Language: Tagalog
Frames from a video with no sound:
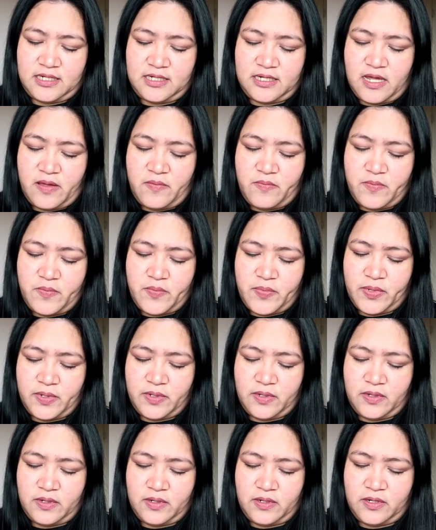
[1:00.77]

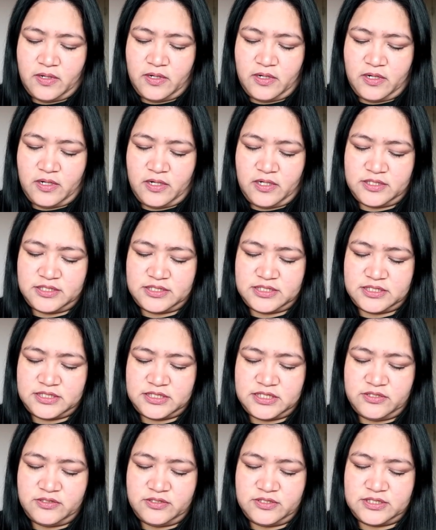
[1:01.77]
number
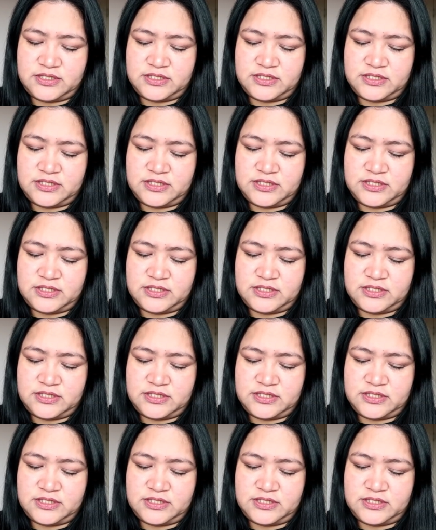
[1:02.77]
004.